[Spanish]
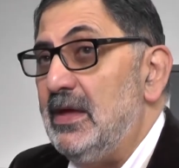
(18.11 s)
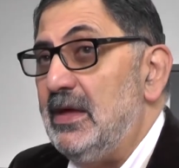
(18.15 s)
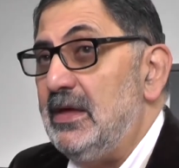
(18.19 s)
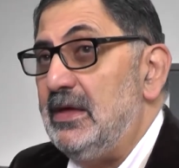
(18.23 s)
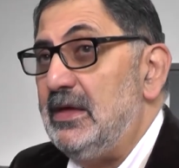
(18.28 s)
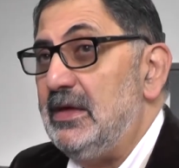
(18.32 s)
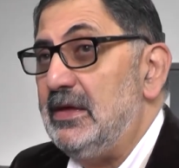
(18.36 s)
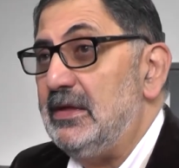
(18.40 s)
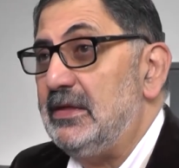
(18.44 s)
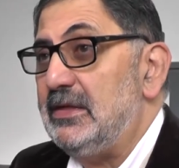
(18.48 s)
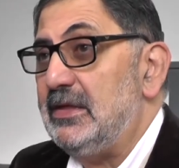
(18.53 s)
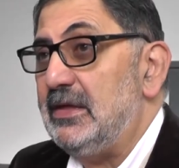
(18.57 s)

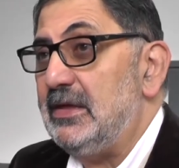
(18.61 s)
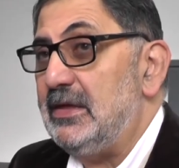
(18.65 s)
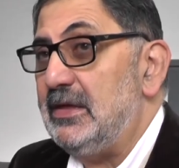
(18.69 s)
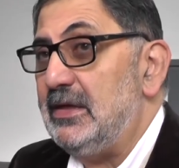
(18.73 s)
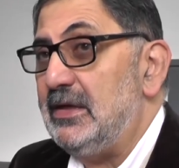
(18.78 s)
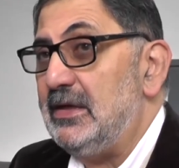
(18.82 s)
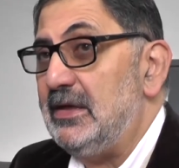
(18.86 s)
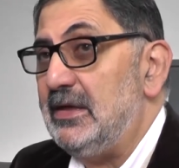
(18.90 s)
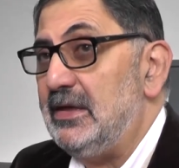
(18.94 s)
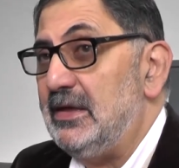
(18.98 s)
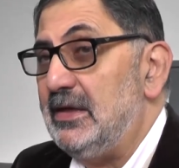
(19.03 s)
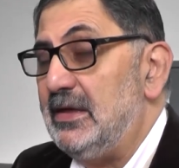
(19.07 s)

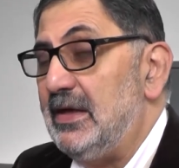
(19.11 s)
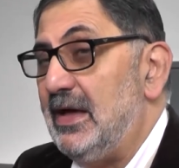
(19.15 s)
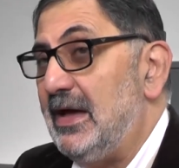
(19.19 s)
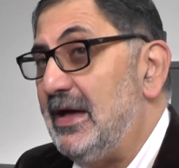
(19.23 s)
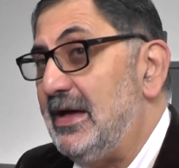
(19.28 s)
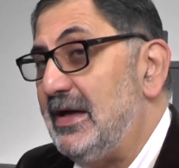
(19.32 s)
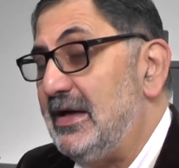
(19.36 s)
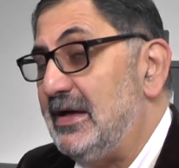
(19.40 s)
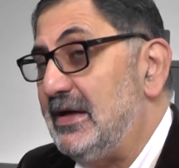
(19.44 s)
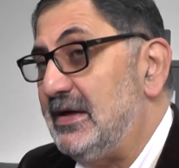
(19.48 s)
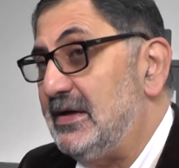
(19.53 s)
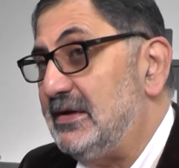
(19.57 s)
este,
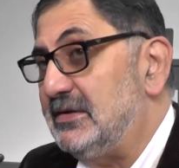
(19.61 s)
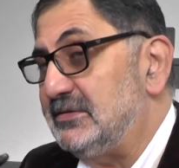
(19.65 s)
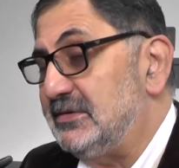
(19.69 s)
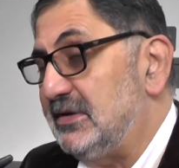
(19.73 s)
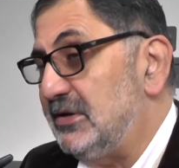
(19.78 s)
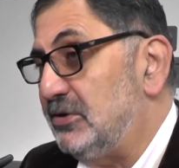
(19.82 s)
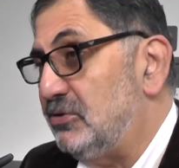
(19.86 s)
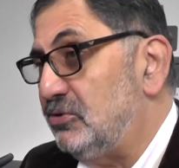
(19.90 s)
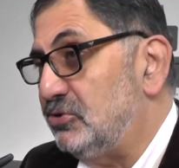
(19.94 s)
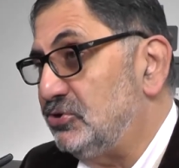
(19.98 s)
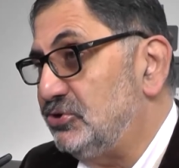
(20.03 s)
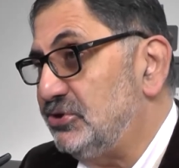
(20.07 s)
a
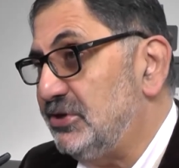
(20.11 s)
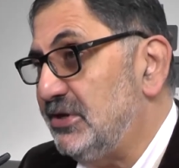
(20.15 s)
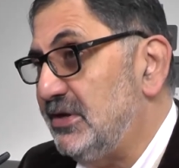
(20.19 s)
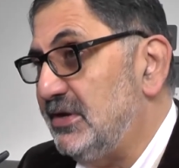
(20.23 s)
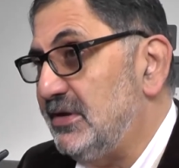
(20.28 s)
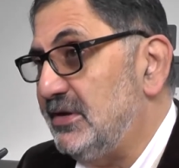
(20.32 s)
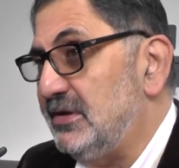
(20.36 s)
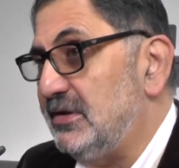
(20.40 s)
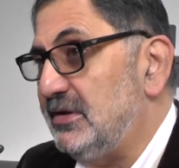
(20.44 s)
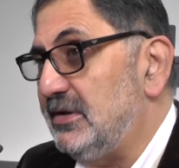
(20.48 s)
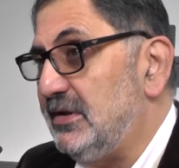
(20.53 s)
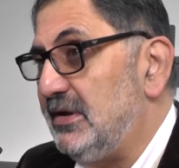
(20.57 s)

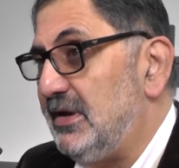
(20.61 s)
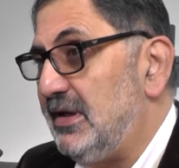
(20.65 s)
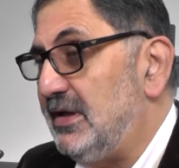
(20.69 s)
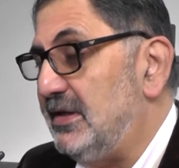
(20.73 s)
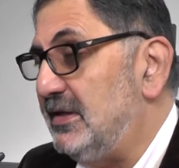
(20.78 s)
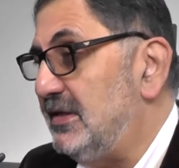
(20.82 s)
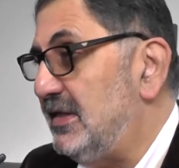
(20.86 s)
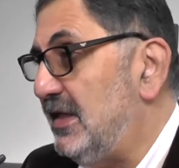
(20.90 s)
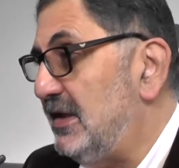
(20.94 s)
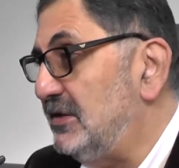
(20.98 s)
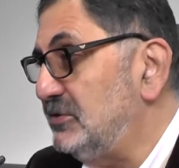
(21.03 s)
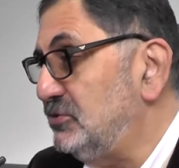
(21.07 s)
recorrer las
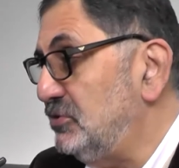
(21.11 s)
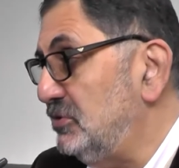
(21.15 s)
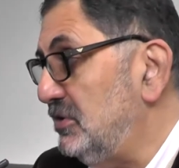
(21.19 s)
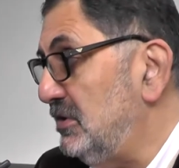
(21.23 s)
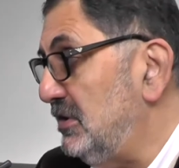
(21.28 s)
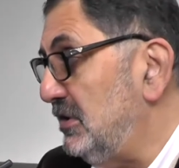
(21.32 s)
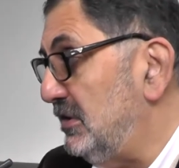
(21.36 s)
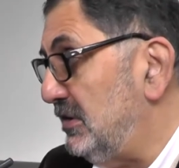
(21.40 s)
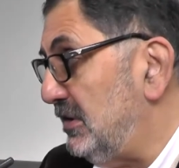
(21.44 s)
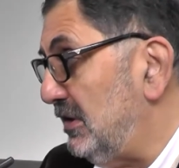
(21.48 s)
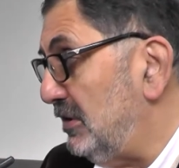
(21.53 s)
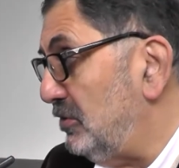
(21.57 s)
instalaciones
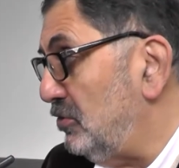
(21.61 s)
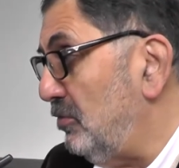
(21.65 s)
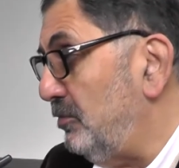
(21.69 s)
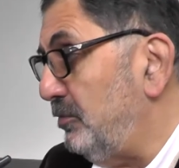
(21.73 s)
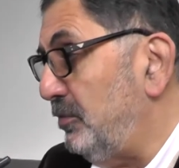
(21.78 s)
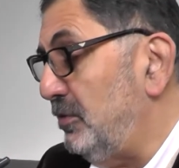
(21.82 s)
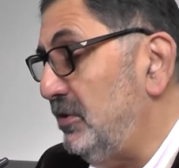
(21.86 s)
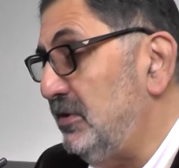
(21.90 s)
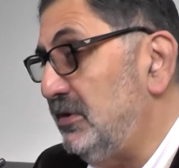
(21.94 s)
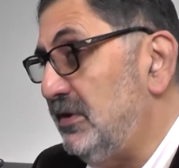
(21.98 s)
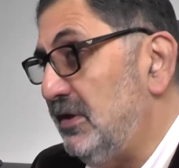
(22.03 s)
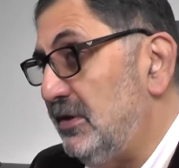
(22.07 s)
de
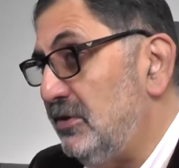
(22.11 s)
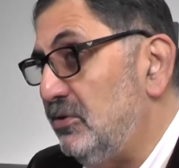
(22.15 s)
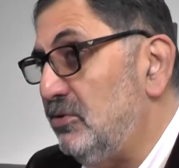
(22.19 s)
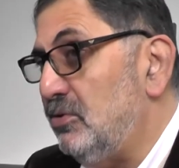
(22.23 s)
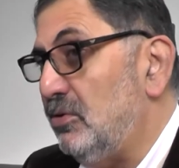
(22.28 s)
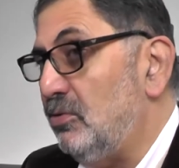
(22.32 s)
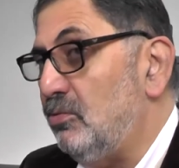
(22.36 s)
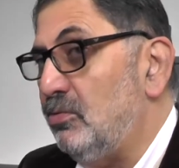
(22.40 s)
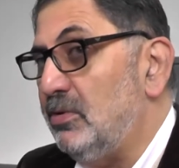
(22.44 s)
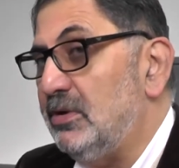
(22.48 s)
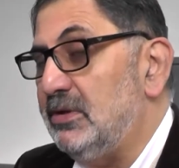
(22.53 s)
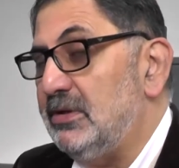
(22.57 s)
Tecnópolis, teniendo
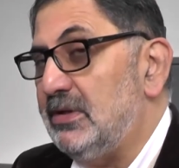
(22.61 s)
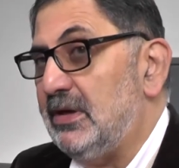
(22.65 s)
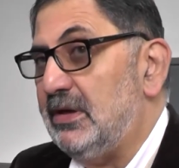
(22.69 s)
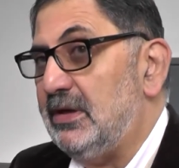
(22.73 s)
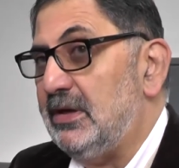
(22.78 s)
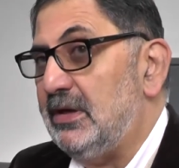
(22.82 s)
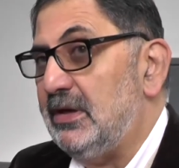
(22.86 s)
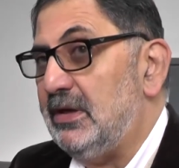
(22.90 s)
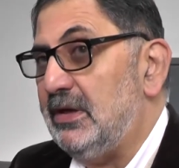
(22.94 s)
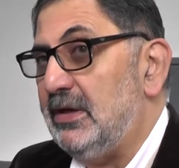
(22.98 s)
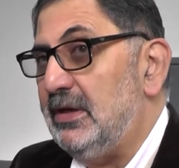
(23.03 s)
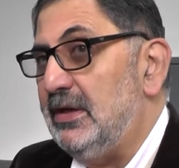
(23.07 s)
en cuenta
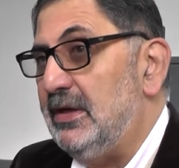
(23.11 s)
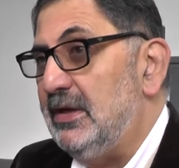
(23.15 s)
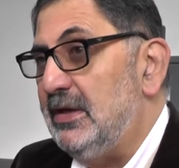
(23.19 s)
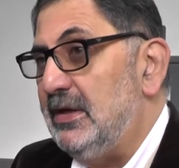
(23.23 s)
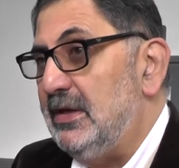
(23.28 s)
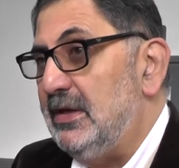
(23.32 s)
que